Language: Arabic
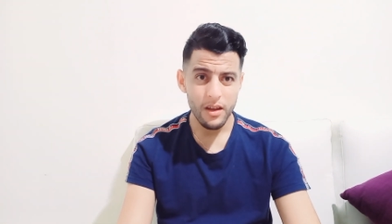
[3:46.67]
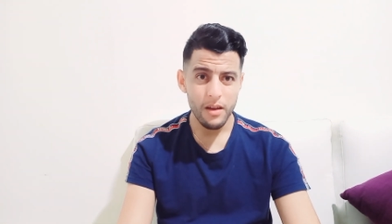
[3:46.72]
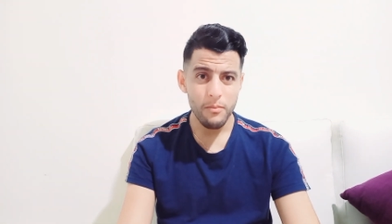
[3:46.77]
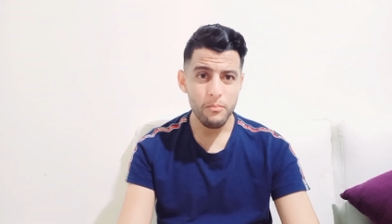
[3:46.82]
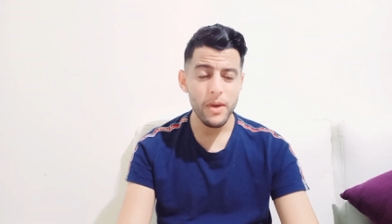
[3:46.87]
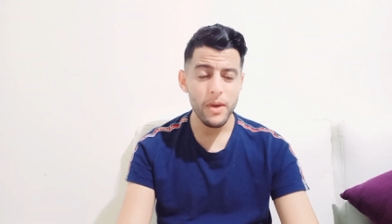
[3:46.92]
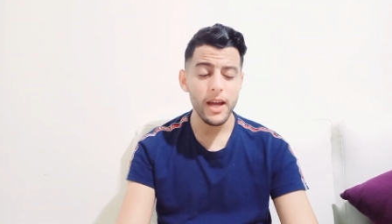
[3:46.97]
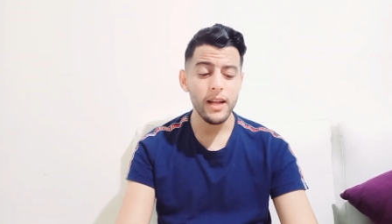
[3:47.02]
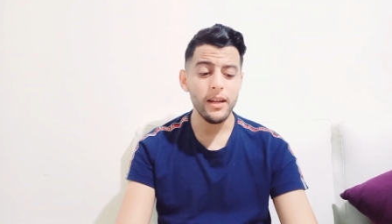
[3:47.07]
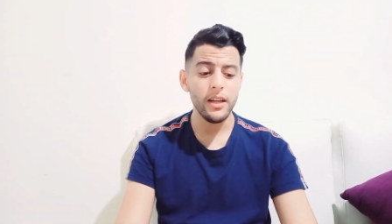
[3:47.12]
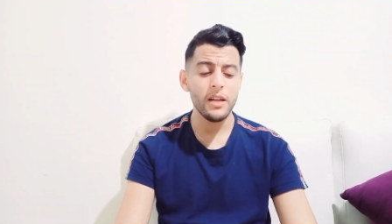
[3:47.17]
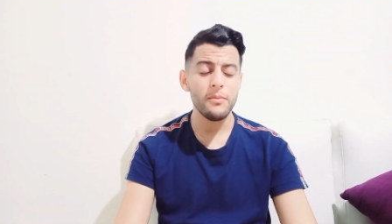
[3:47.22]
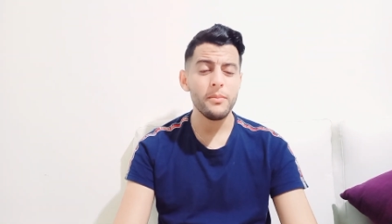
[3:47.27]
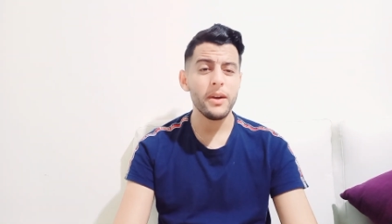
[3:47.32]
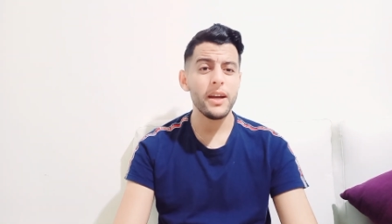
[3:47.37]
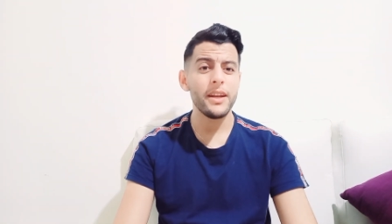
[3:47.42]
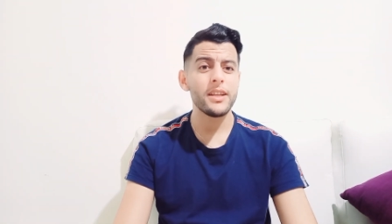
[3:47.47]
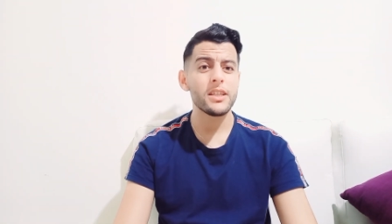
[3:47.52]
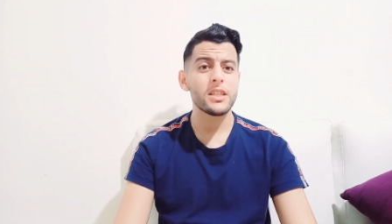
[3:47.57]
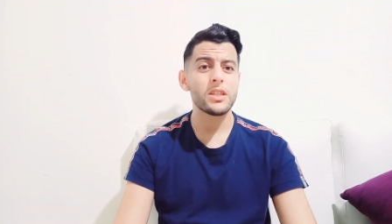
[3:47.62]
مع العلم
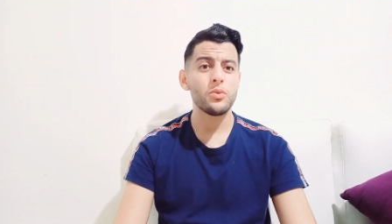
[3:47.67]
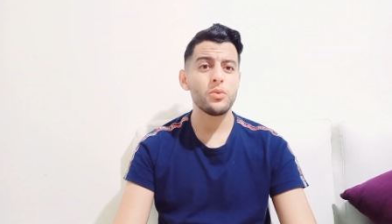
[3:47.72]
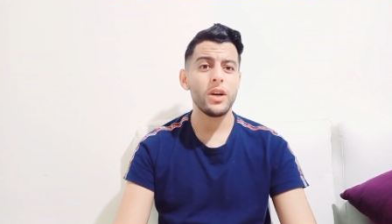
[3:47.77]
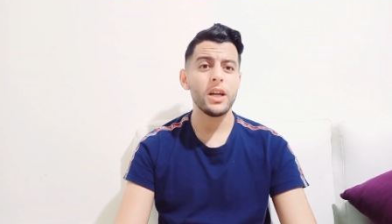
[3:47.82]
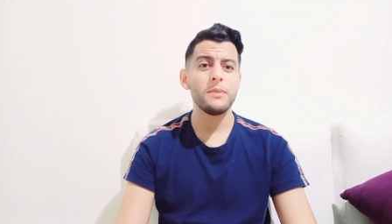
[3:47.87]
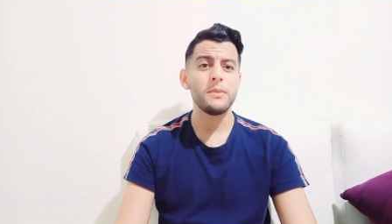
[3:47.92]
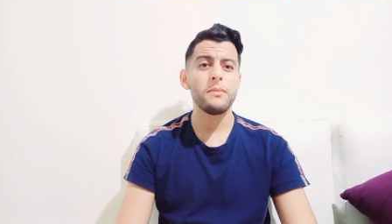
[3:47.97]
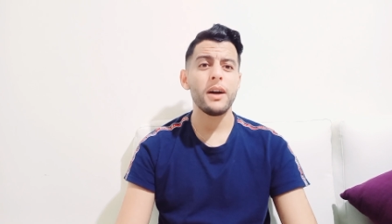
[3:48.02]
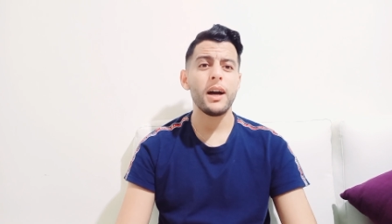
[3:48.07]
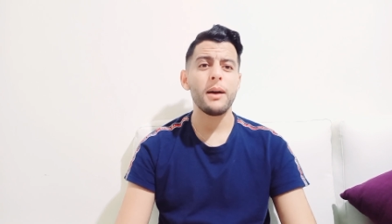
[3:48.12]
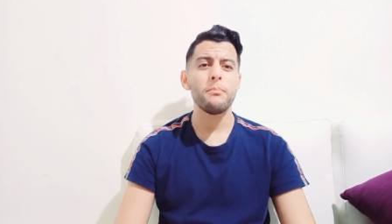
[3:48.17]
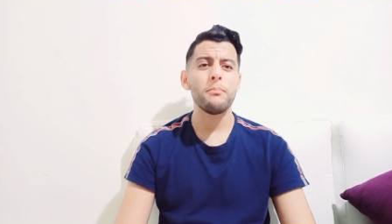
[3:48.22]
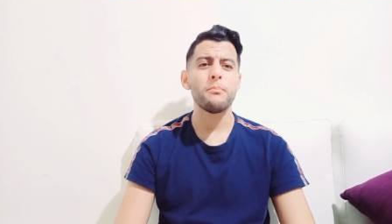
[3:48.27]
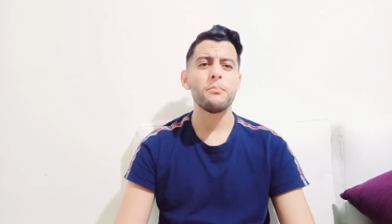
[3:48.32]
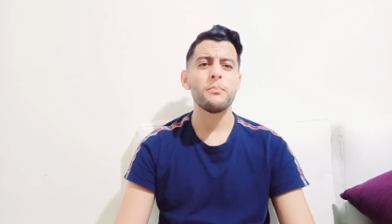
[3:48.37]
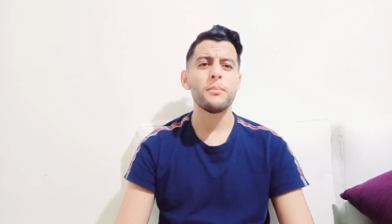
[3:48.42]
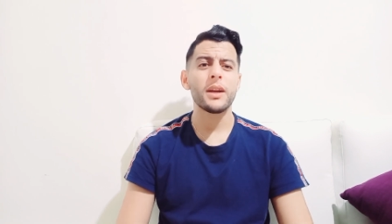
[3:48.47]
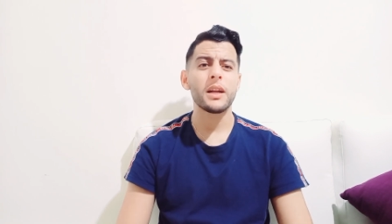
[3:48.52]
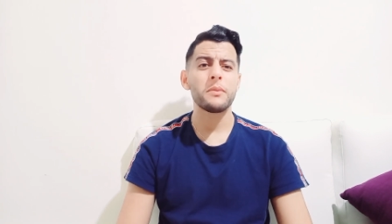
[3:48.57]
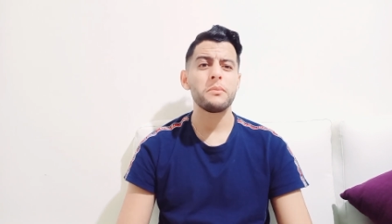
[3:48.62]
ان السعاد ما
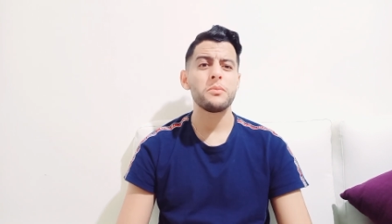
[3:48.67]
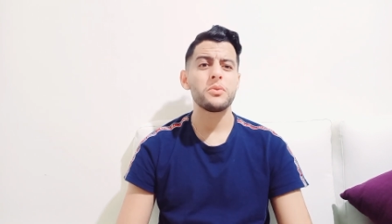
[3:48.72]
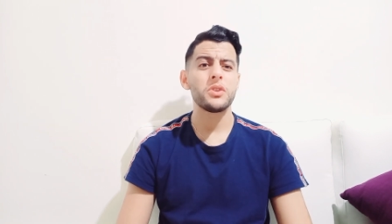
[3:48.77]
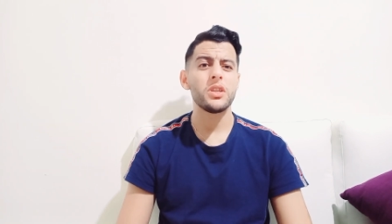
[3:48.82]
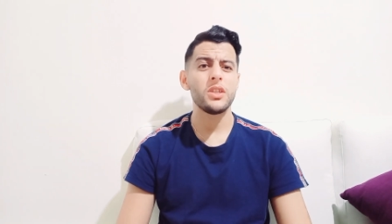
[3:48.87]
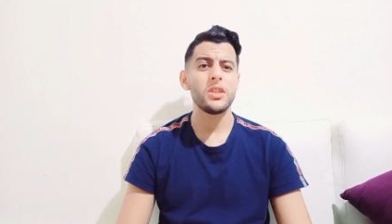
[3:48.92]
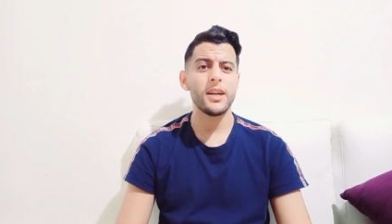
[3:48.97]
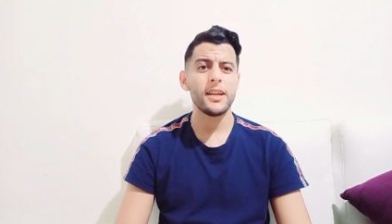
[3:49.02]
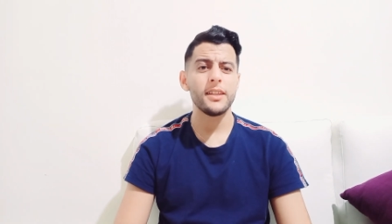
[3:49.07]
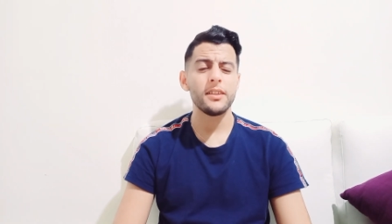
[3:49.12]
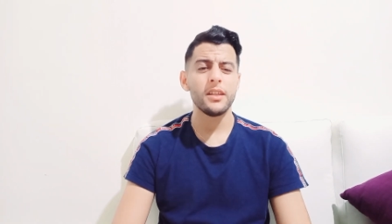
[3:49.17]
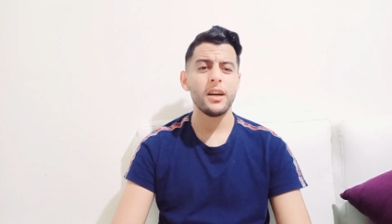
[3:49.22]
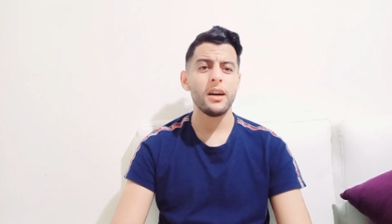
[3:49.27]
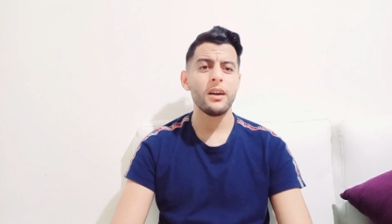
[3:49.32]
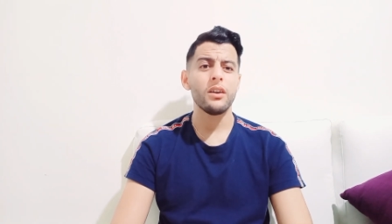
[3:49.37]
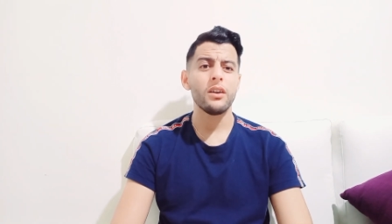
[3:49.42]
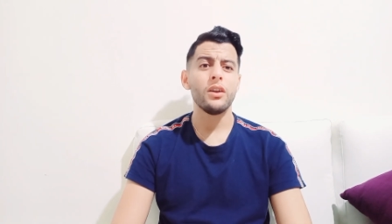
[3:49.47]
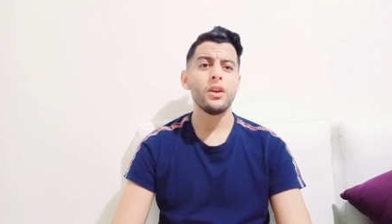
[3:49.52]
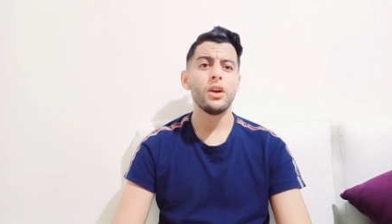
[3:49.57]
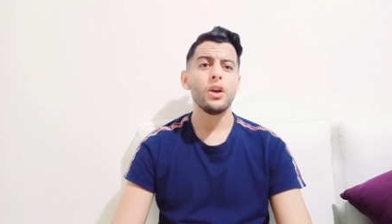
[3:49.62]
عمرك ما مشيتي
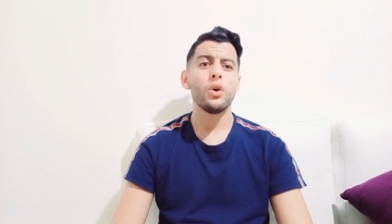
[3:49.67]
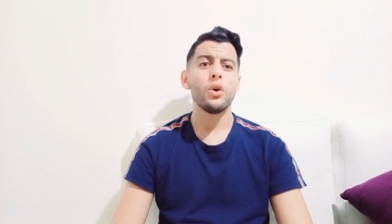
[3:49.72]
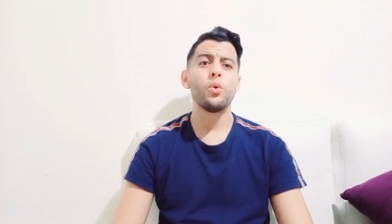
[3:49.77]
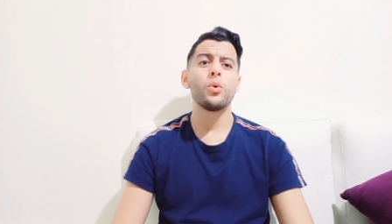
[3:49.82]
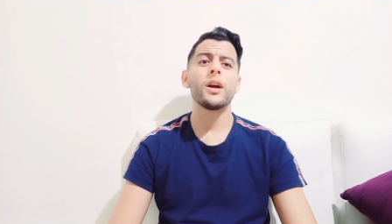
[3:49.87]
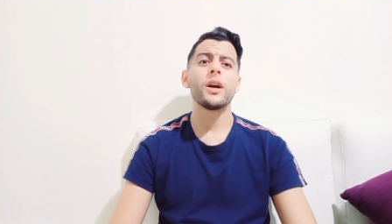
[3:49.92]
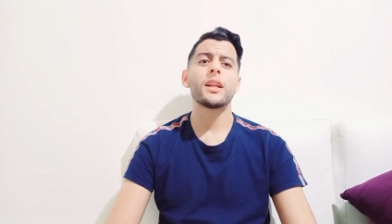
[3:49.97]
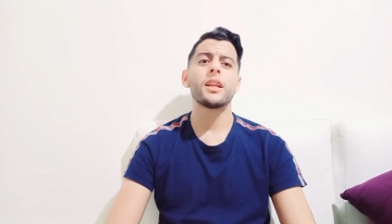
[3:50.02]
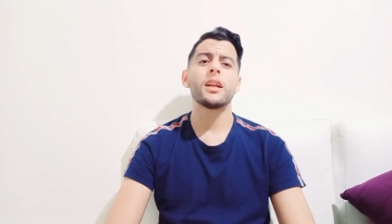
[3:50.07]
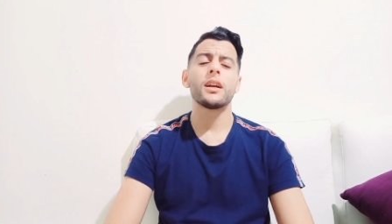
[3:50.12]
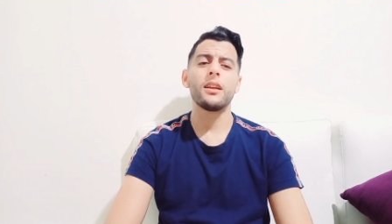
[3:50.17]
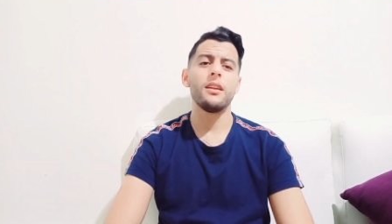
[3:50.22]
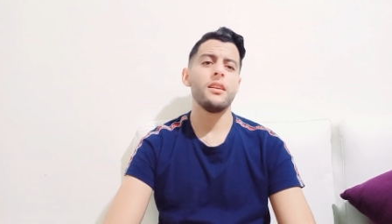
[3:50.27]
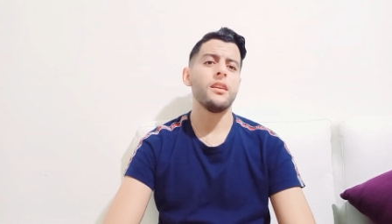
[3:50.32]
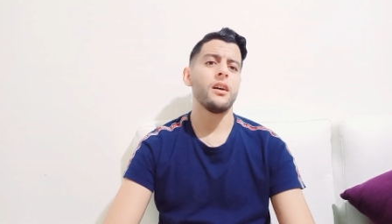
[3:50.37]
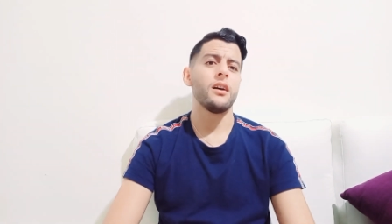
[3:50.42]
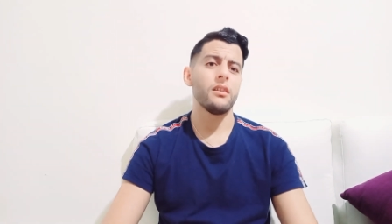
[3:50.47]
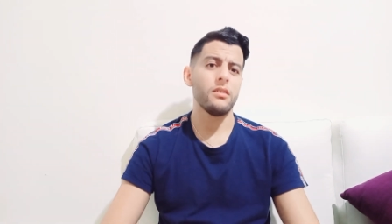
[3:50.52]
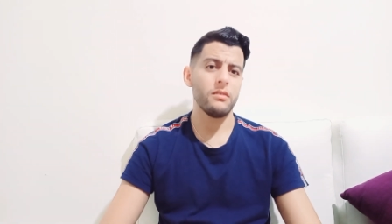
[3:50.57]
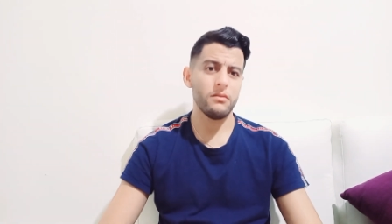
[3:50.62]
عندها وقالت لك لا